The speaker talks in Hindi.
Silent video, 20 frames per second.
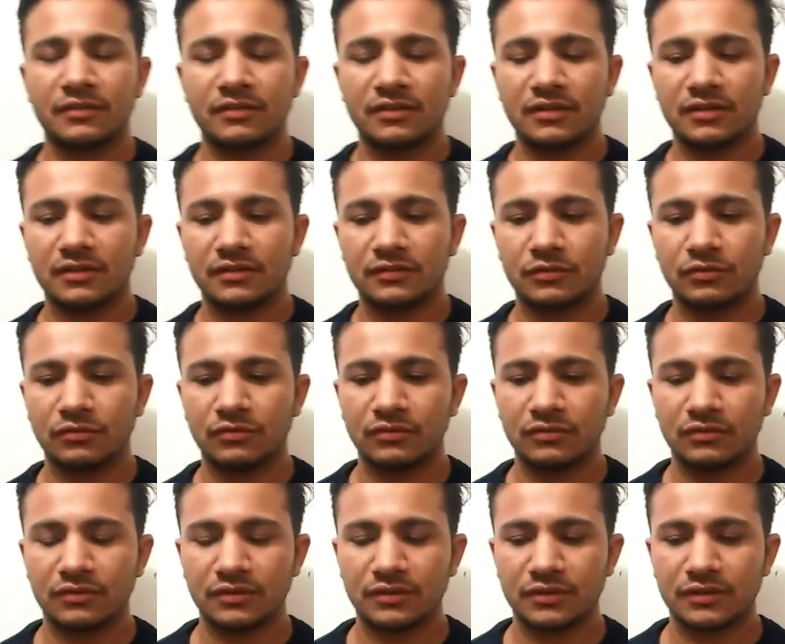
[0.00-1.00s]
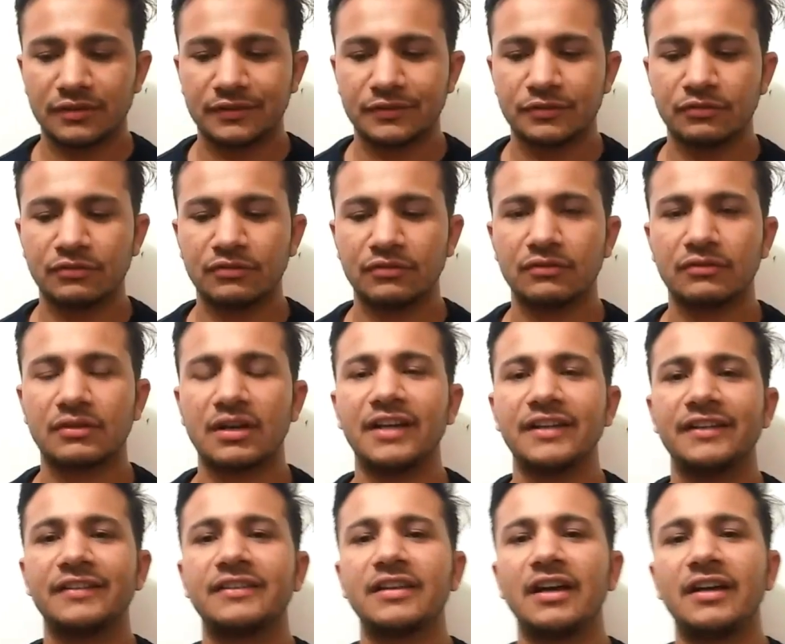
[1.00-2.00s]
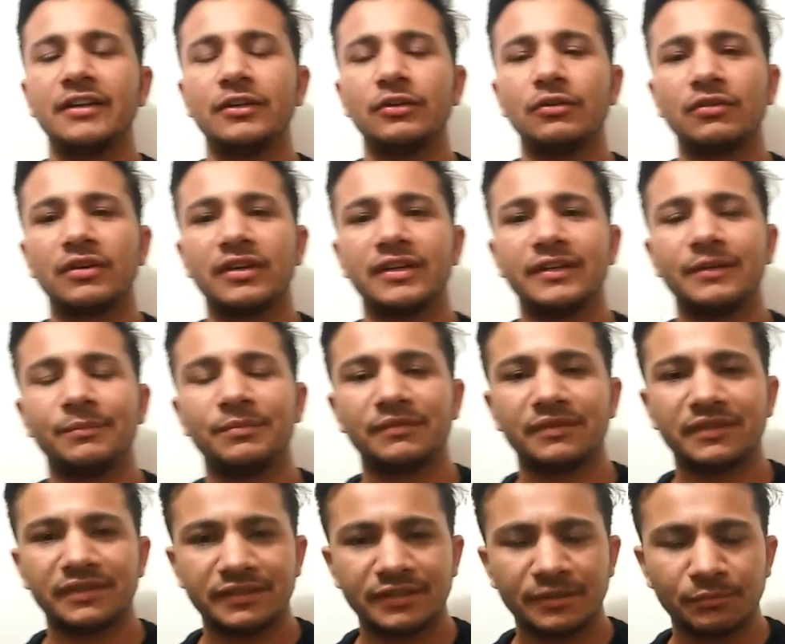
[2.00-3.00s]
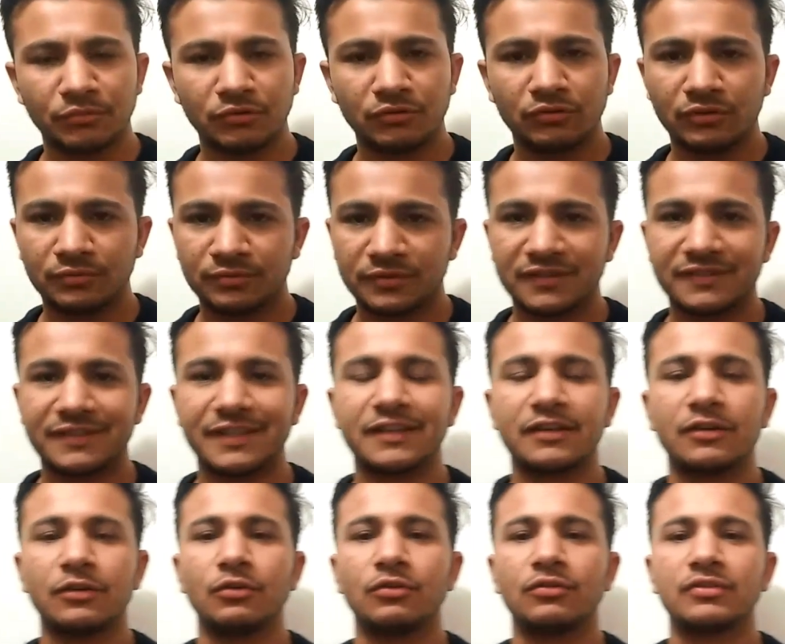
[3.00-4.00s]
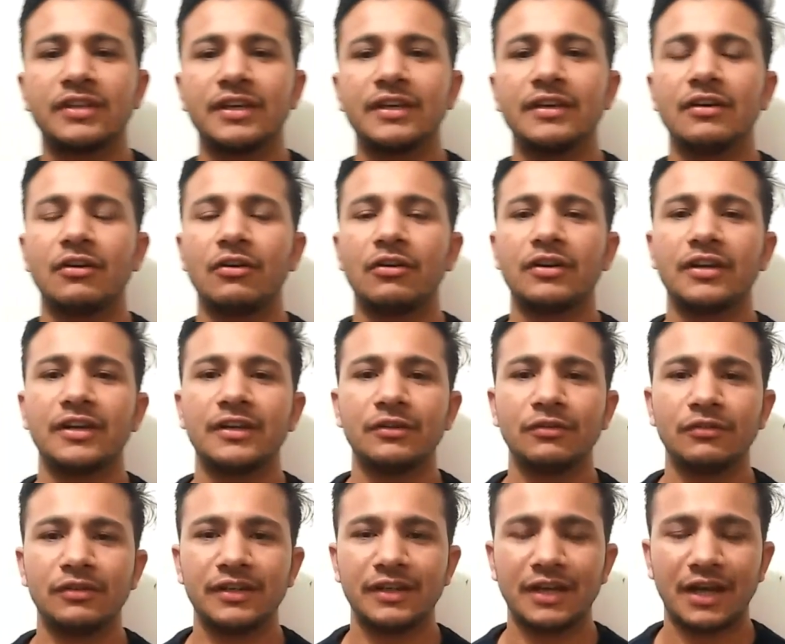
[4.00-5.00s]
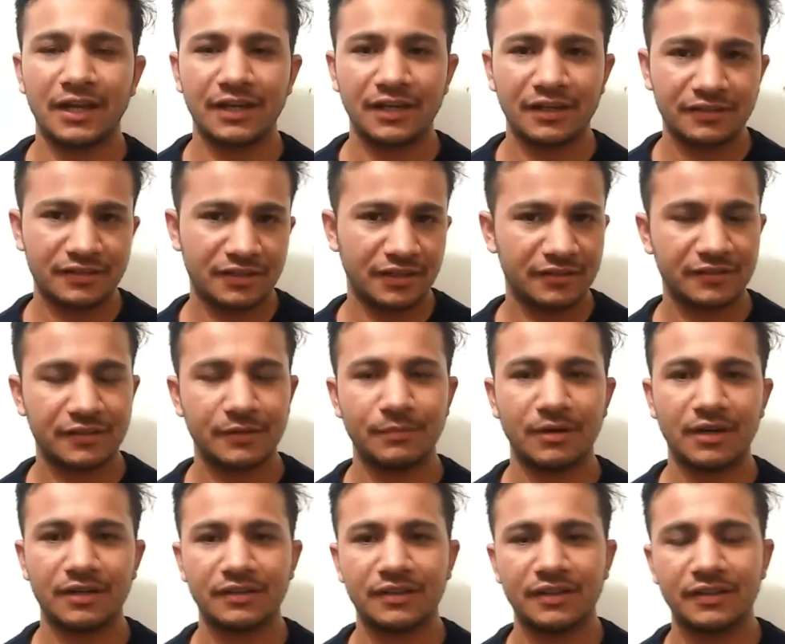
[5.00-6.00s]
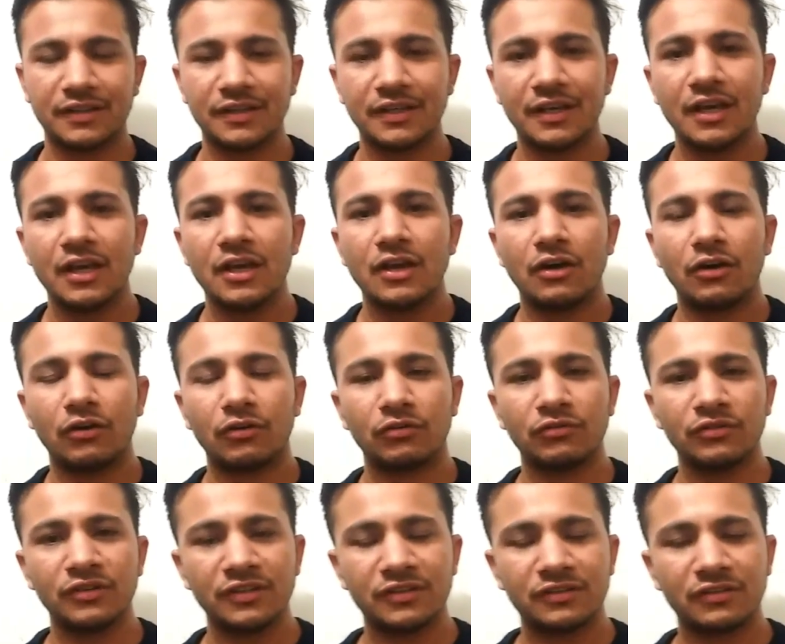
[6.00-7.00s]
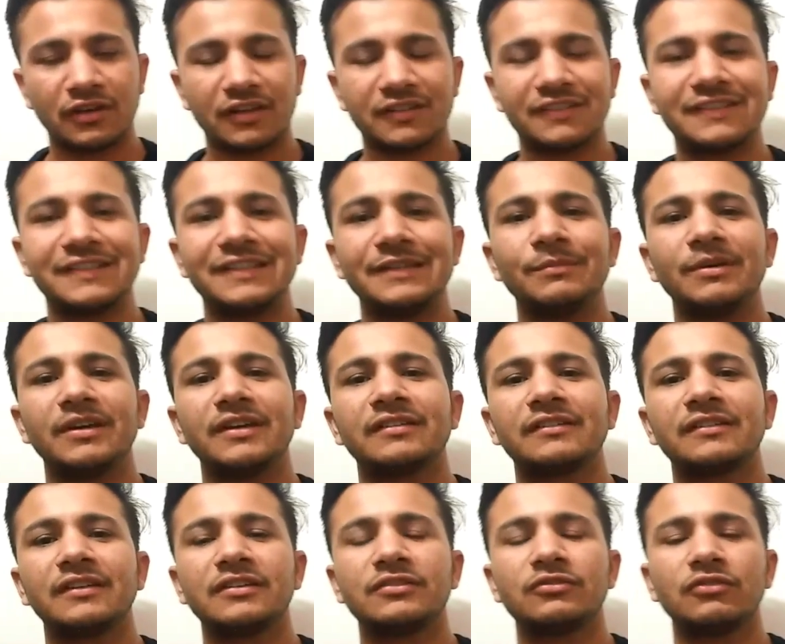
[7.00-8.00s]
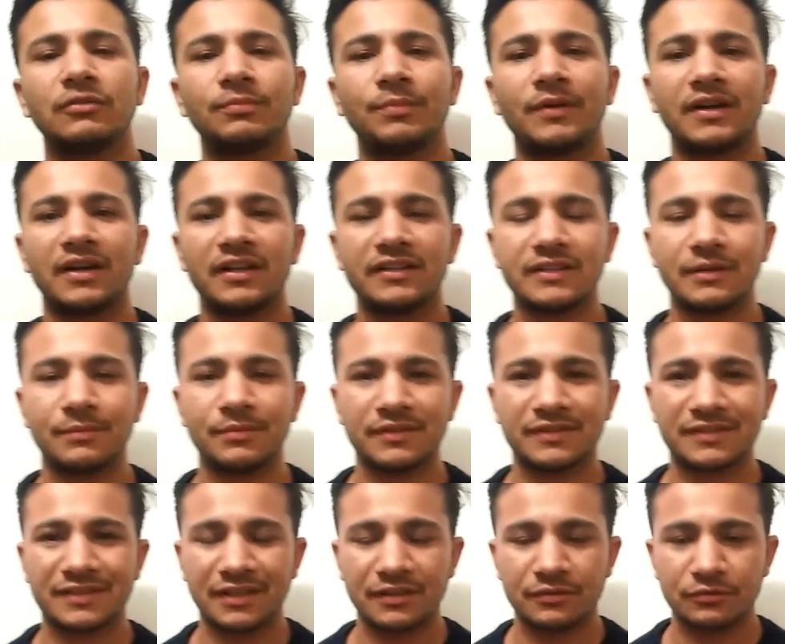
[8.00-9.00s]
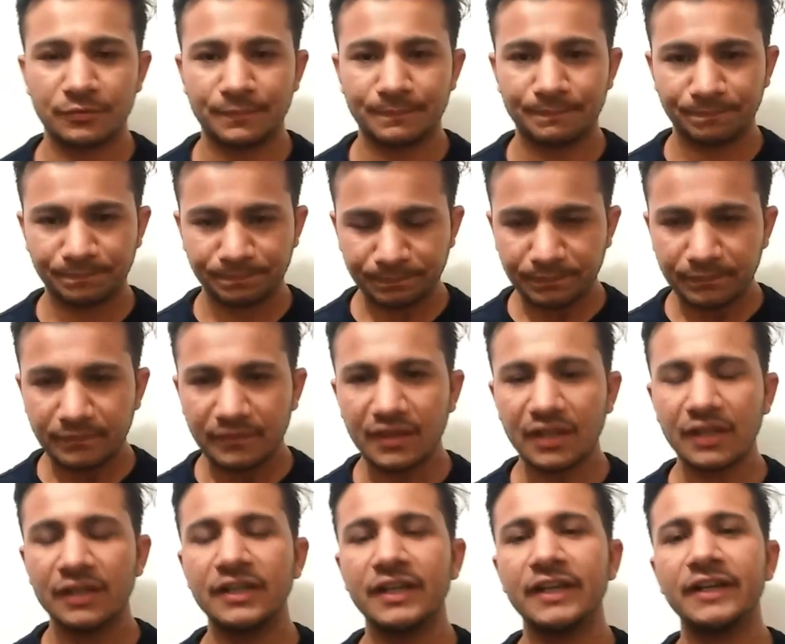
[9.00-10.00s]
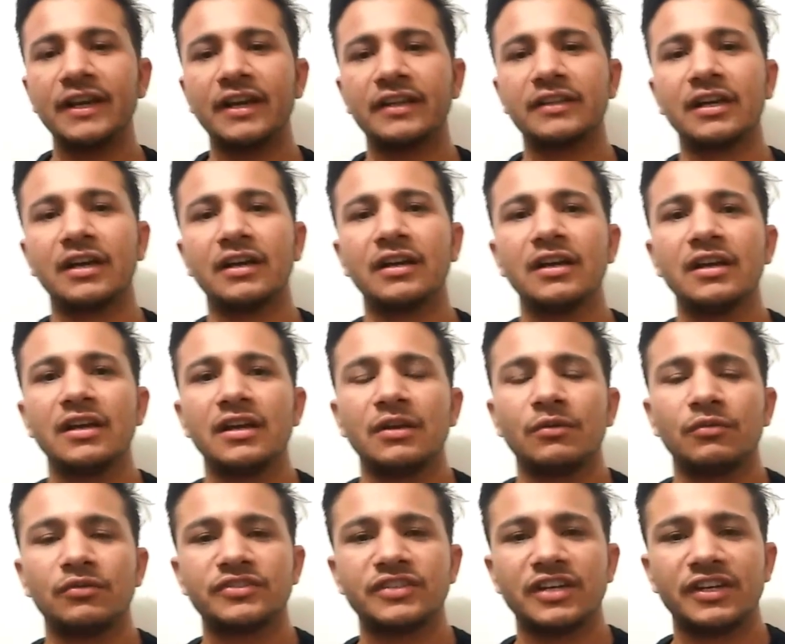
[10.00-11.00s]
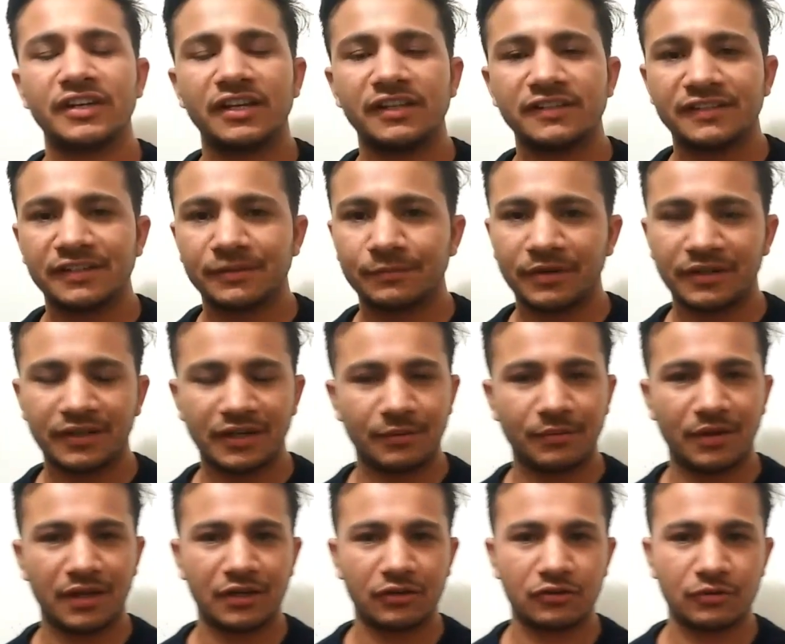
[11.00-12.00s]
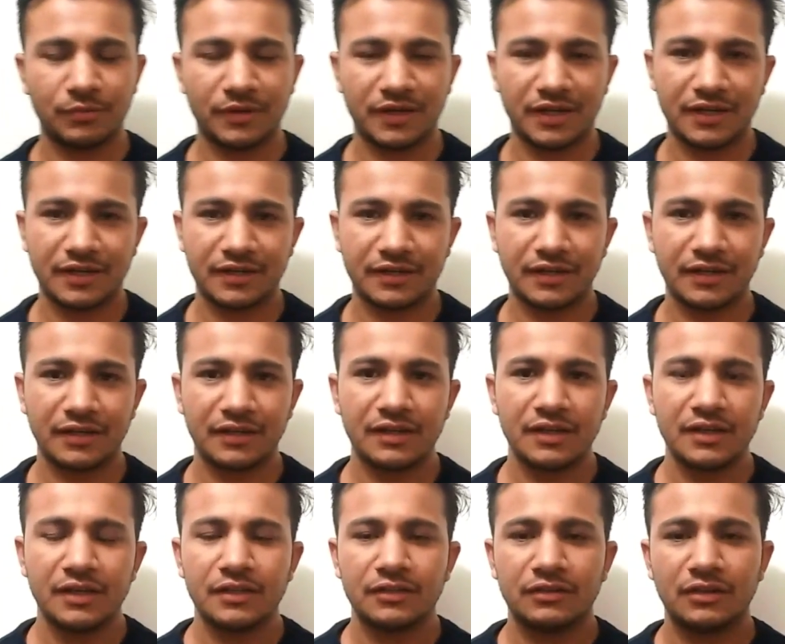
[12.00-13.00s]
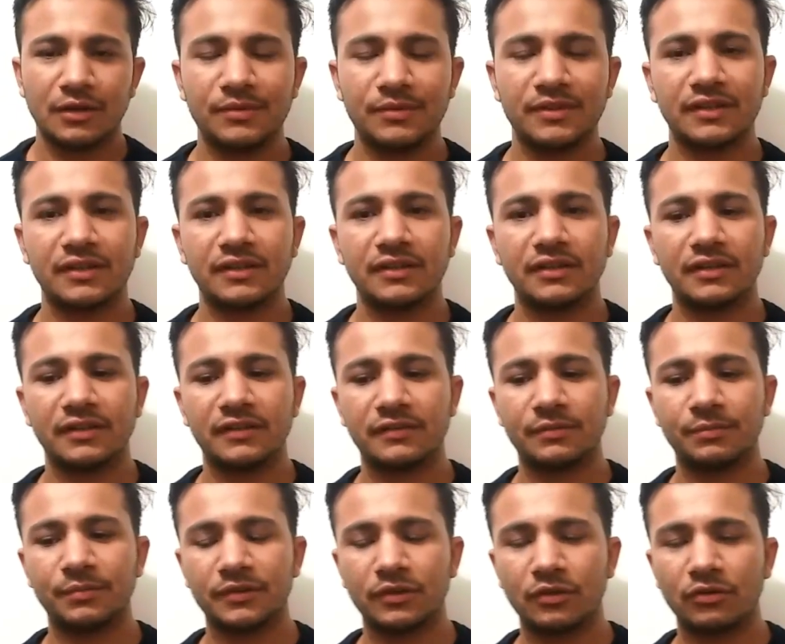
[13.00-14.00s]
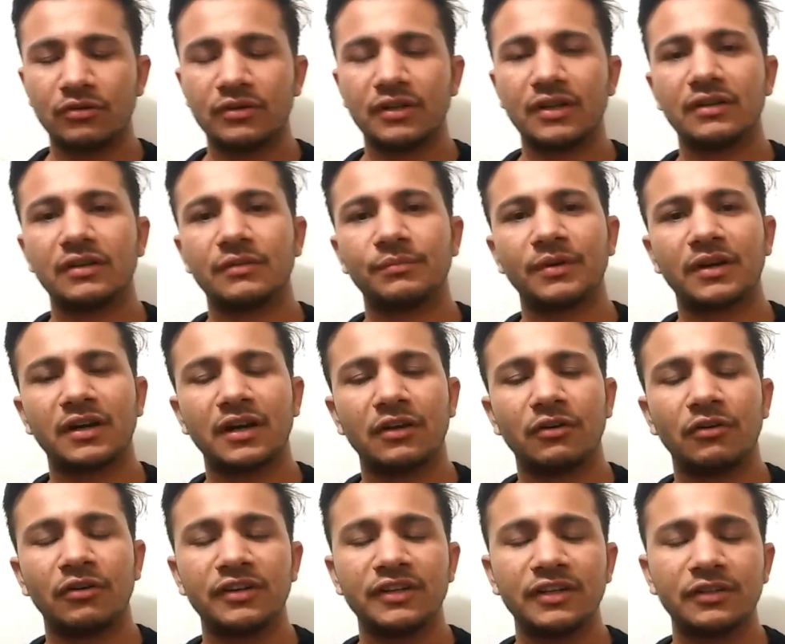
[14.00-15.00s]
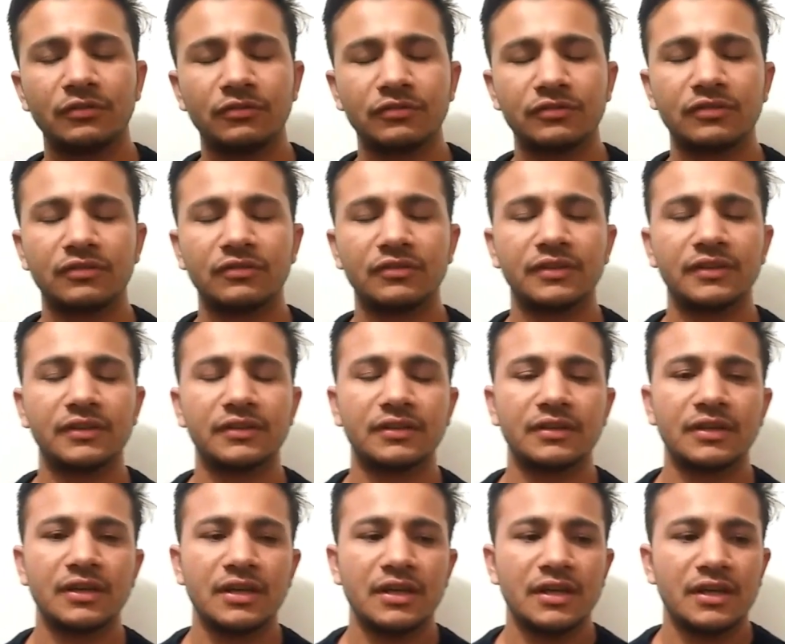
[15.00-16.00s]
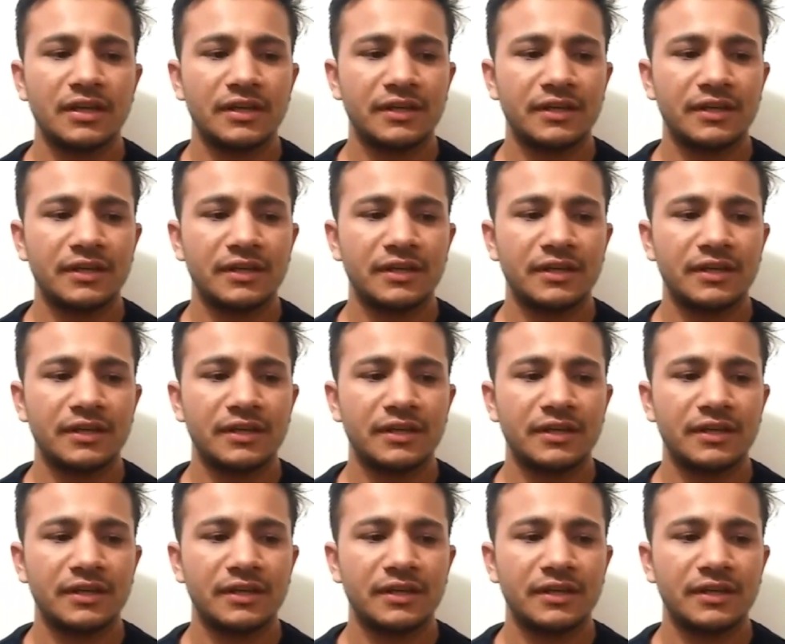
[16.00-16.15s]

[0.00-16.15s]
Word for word: इस तो जो खालिस्तानी लोग हैं ये ये मूल रूप से सिख लोग थे और इन्होंने अलग देश की मांग की थी और 1980 में इसने जोर पकड़ा जब इसका जो लीडर था वो जनरल सिंह भिंडर वाला को बनाया गया तभी इस विद्रोह ने पकड़ा और ये दोस्तों इन,